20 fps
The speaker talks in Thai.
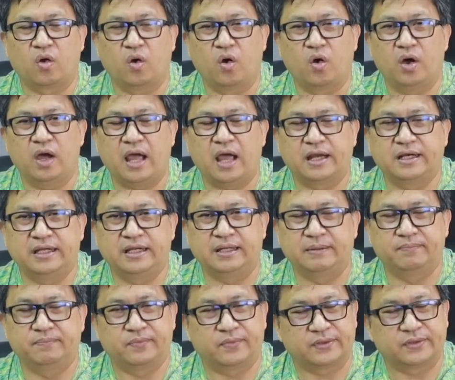ของอ
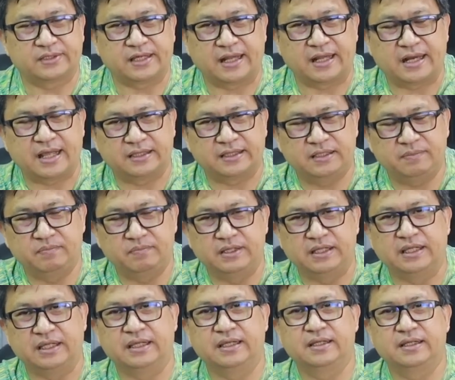ดีตประธานาธิบ
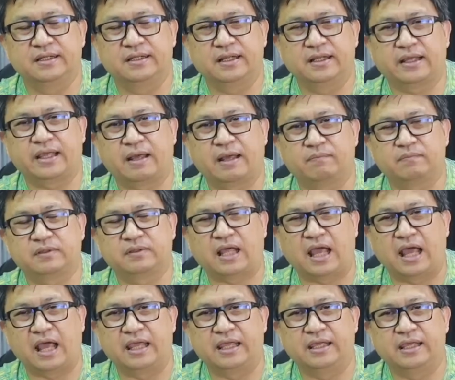ดีนะครับ
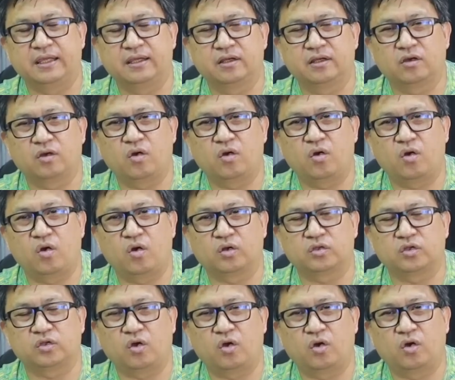ไทยก็
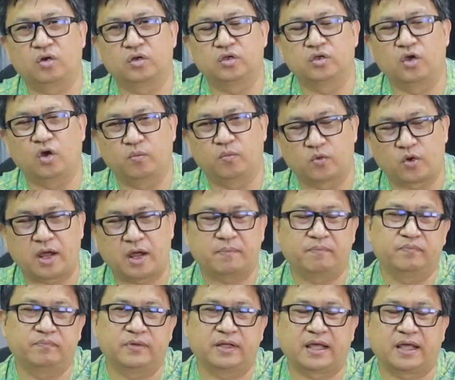ต้องยอมรั
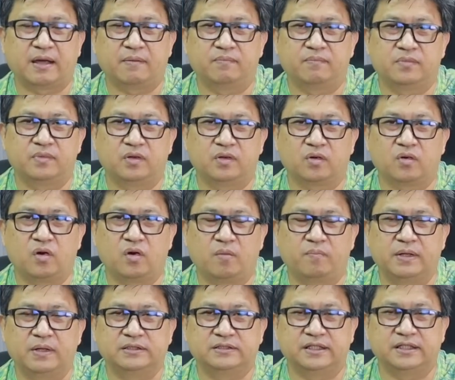บนะครับแล้วก็
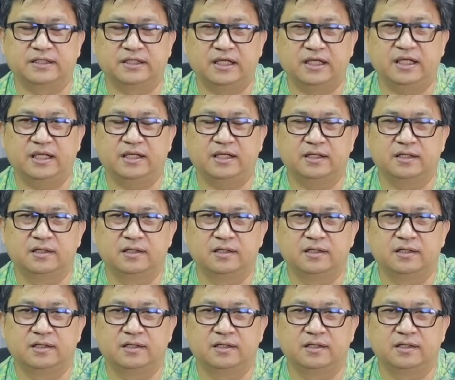เป็นสิทธิ